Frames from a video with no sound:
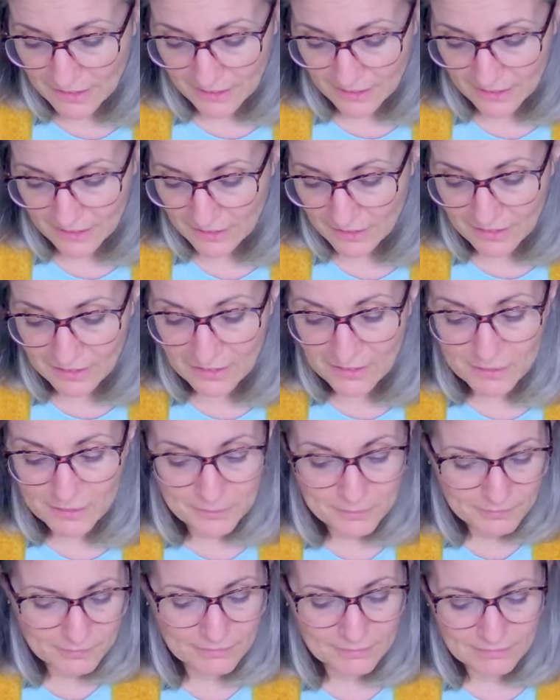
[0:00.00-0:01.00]
Euh,
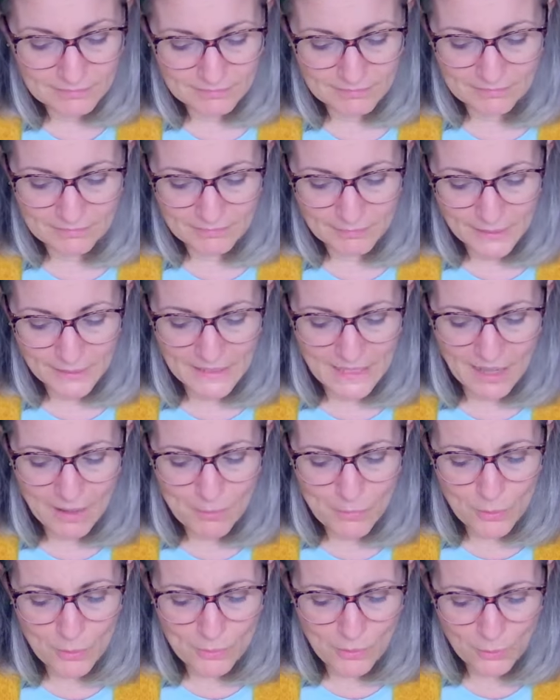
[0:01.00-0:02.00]
mais il y a un
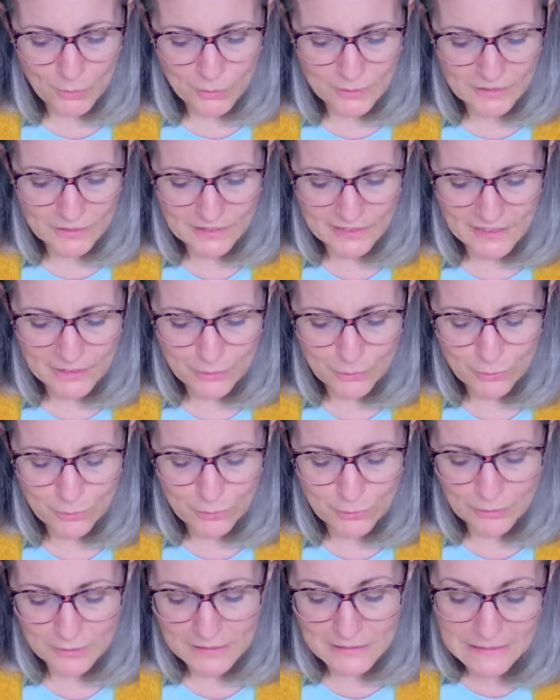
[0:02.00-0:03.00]
moment aussi
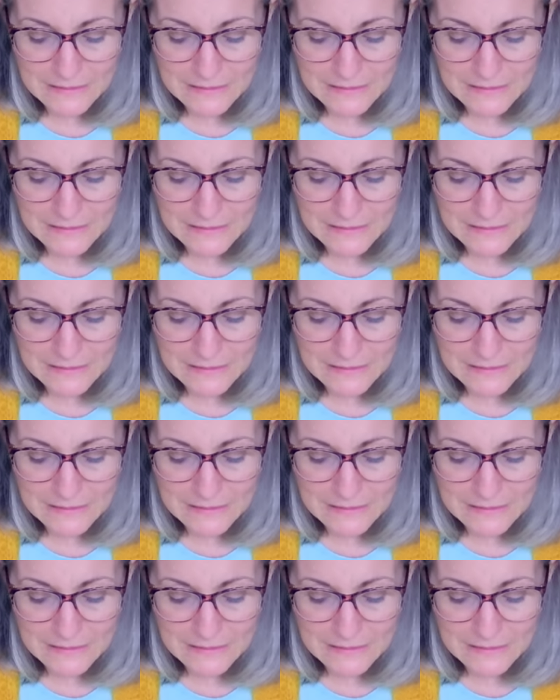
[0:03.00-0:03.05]
où